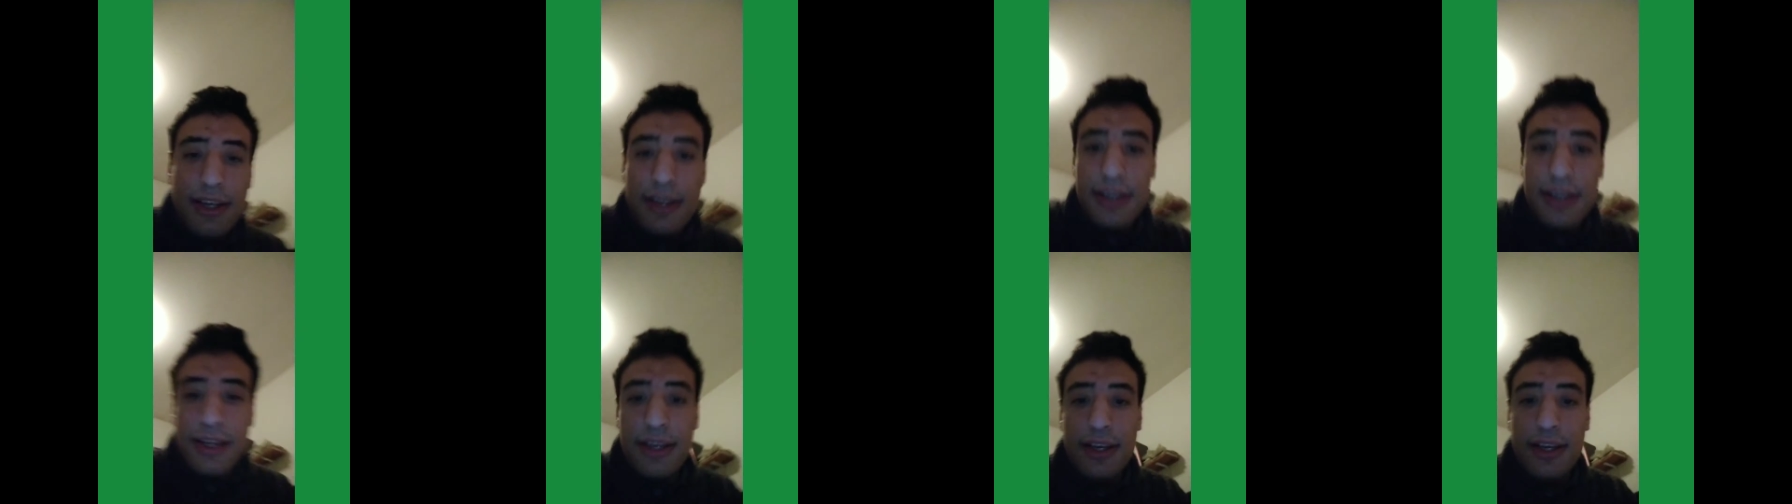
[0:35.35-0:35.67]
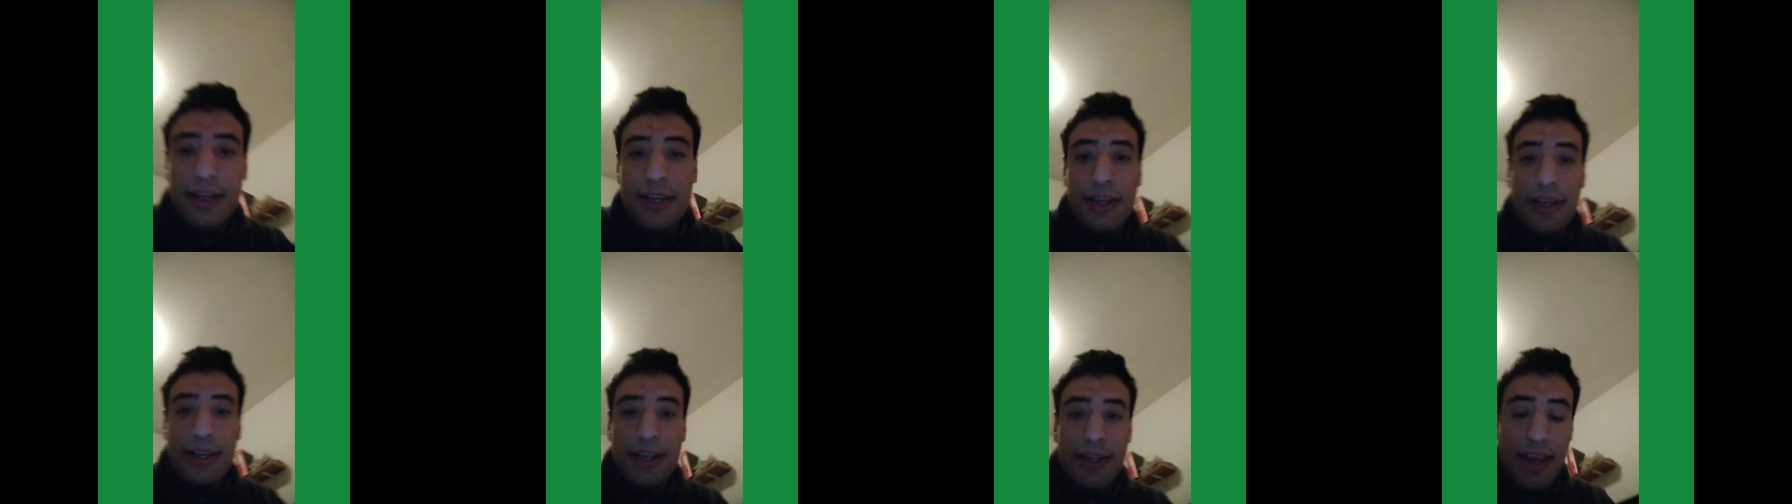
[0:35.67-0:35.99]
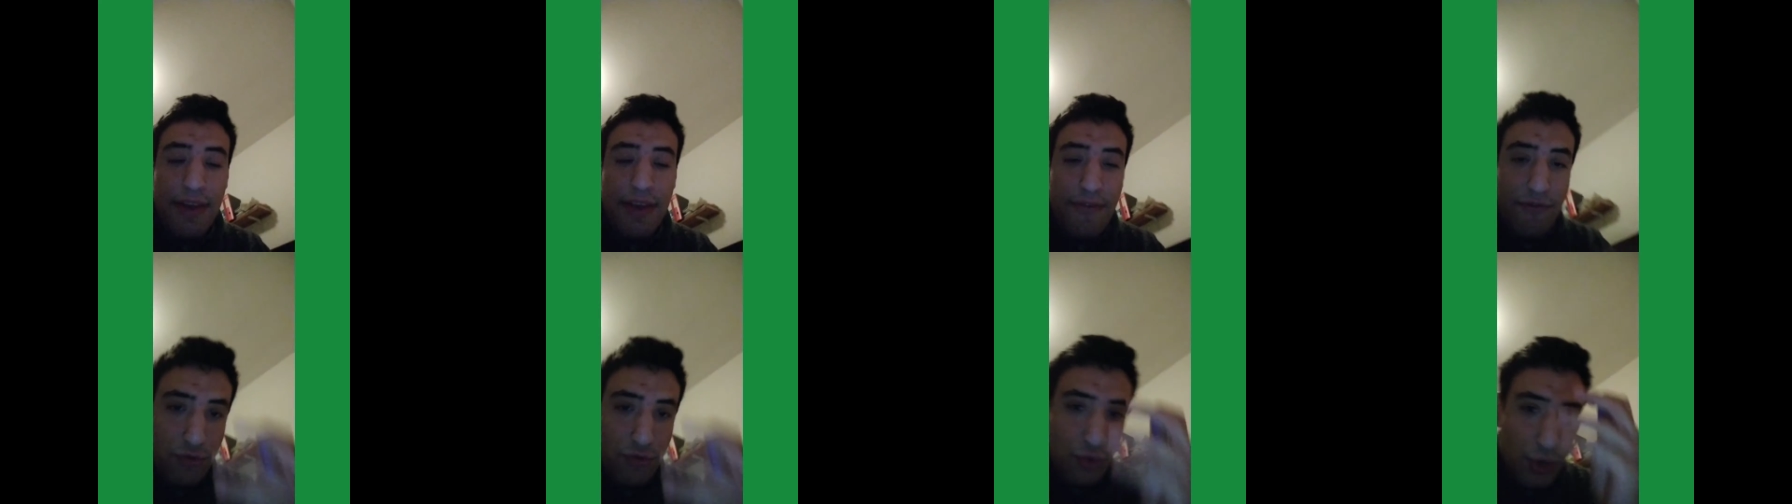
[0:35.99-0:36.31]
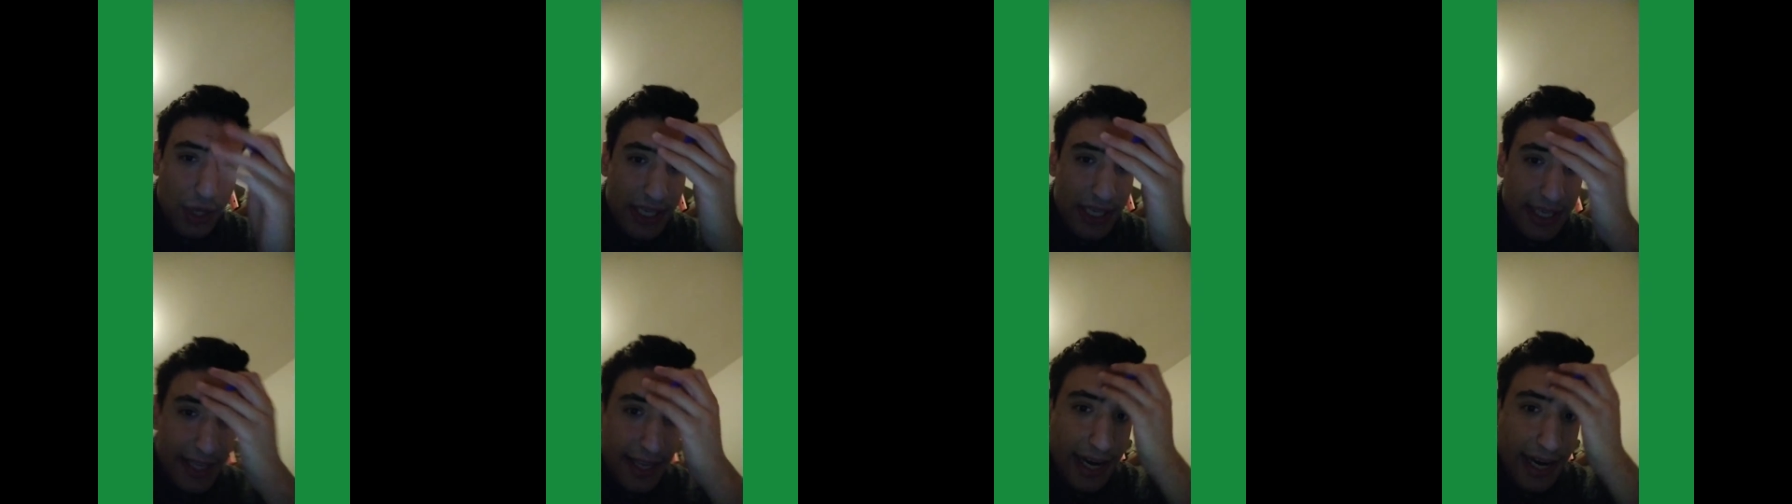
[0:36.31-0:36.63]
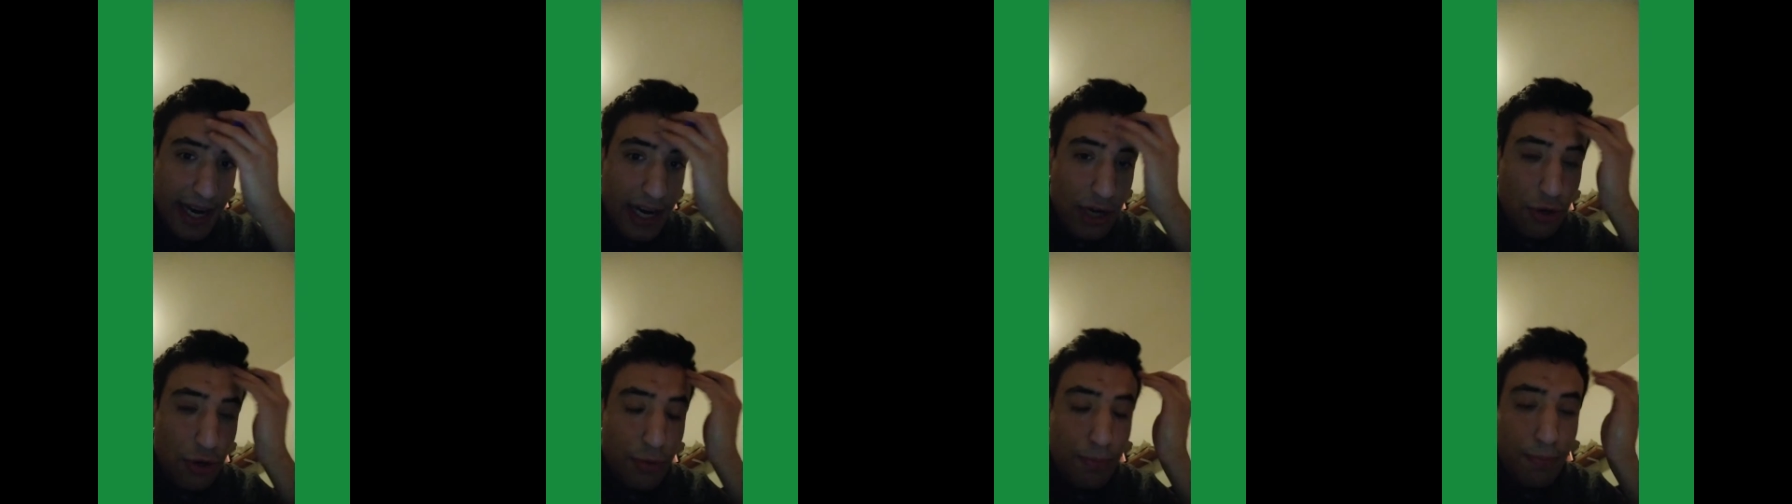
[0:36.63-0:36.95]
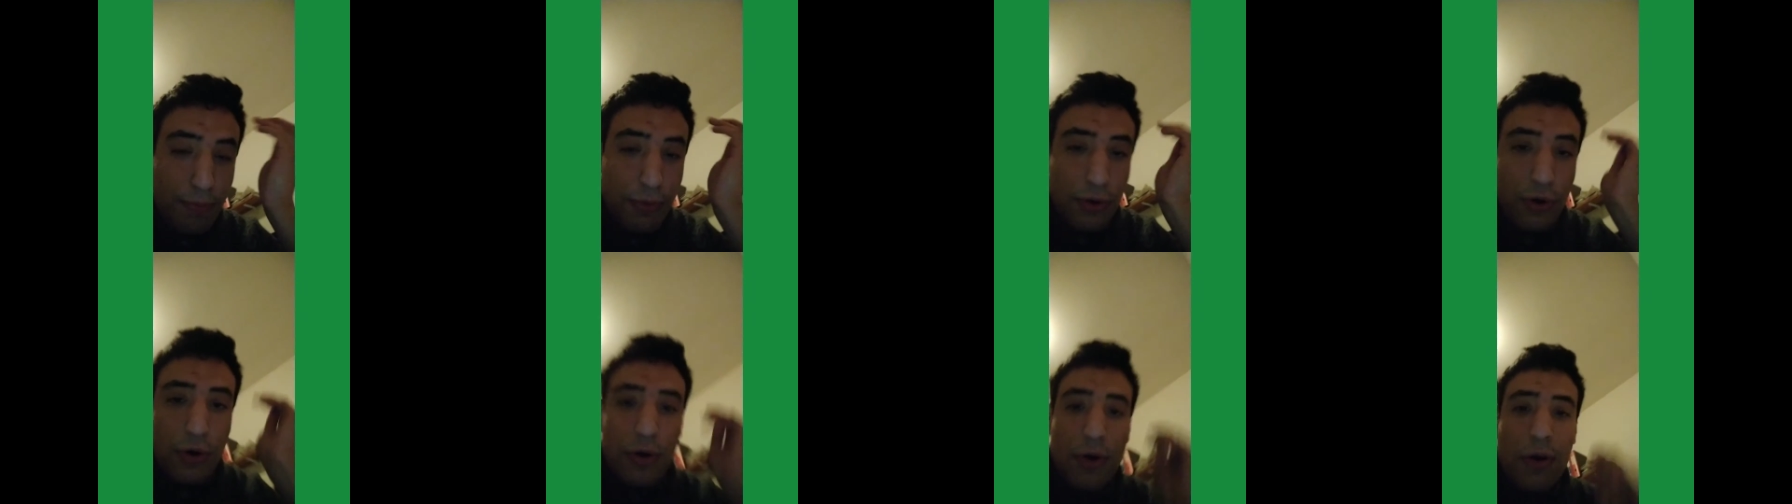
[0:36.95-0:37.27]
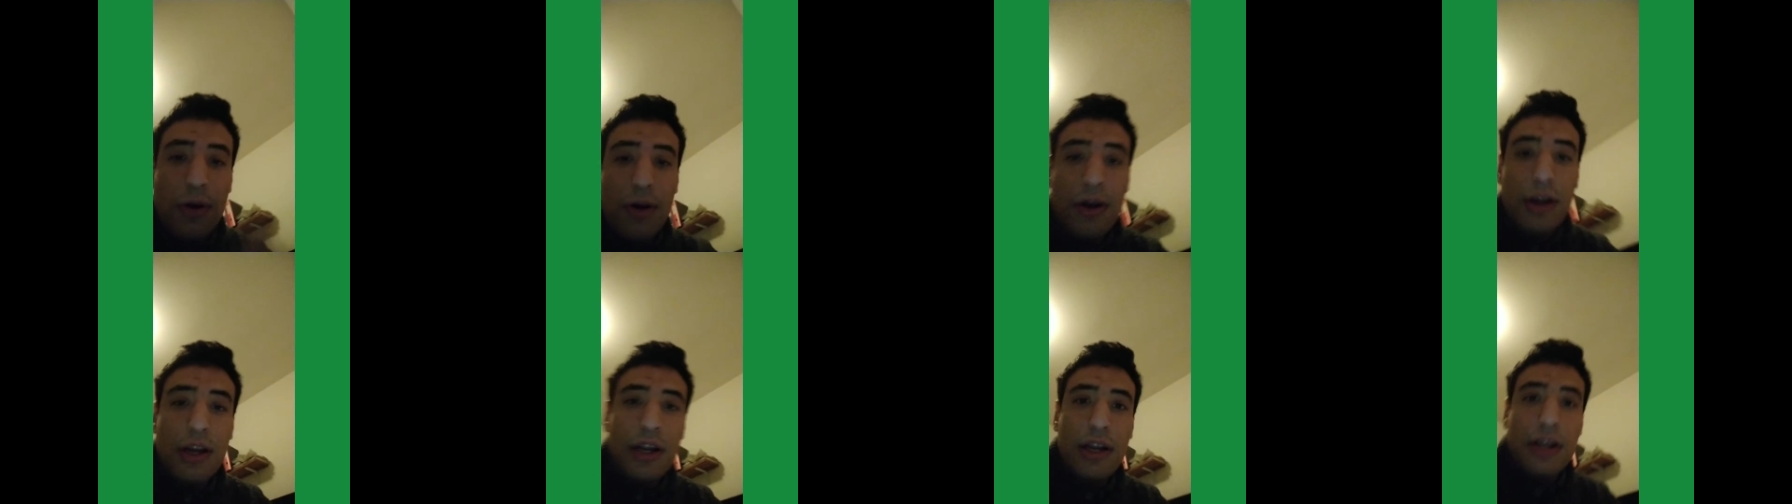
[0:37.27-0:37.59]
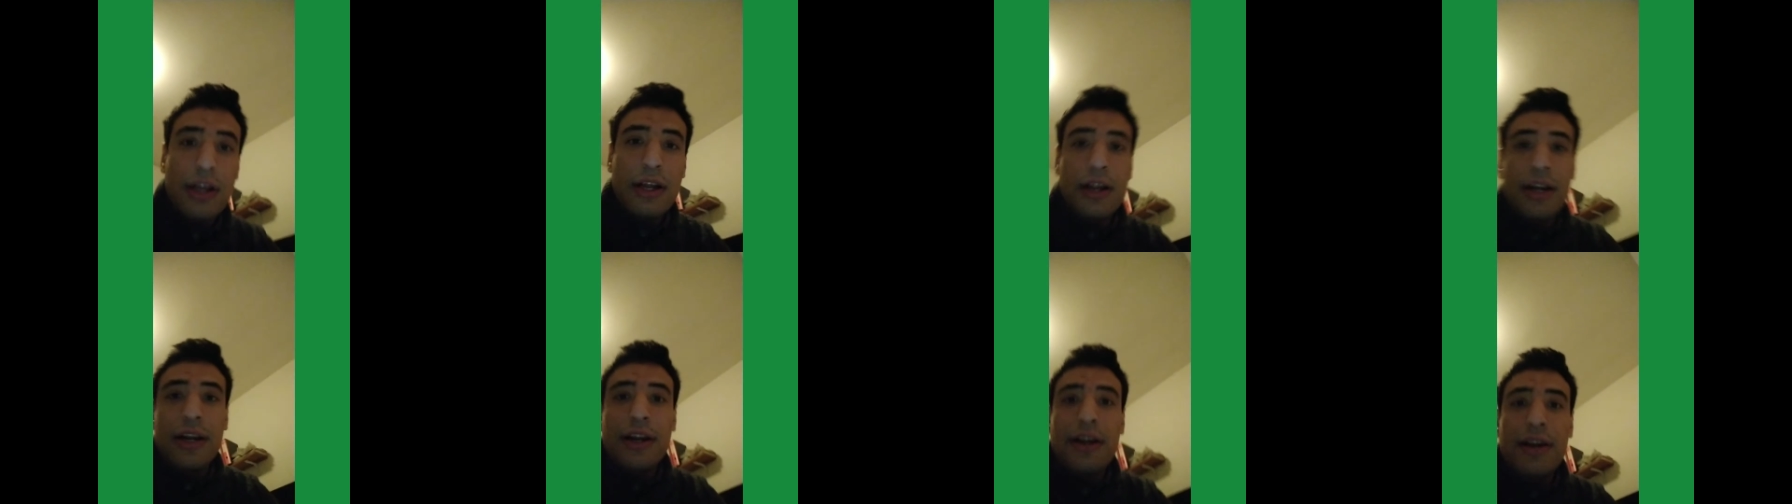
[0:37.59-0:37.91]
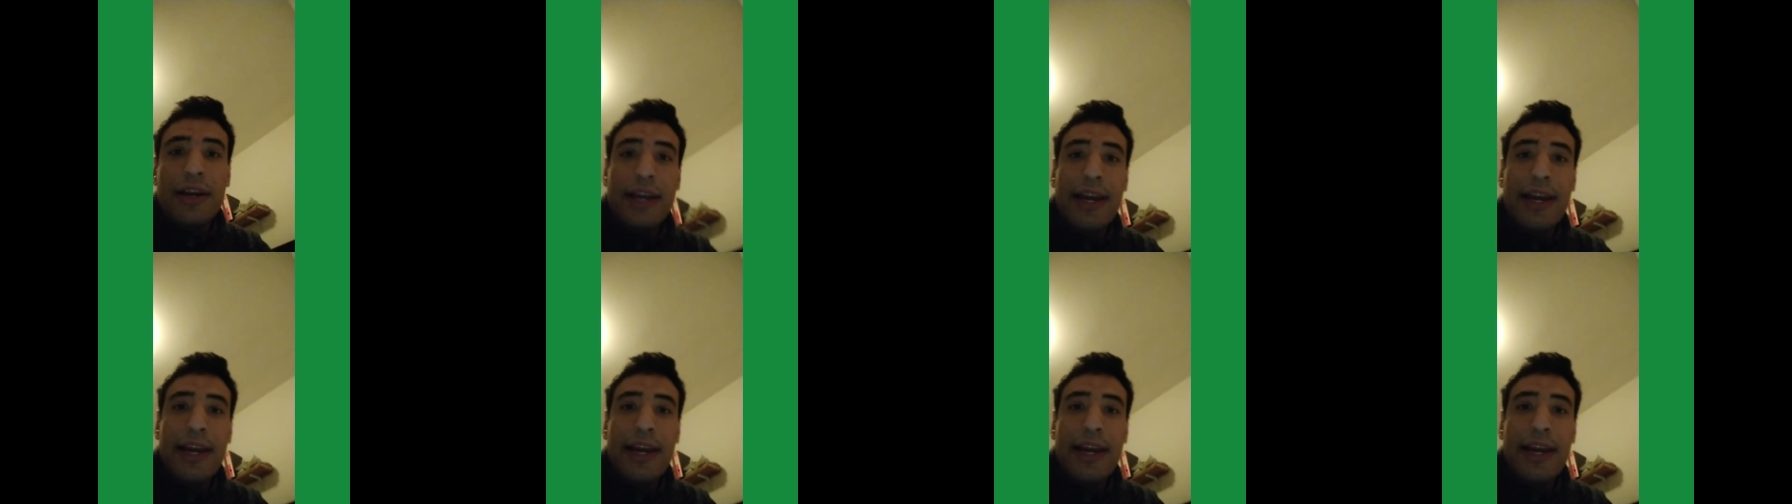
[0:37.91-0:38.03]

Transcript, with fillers: eh, influenzeranno un po' eh,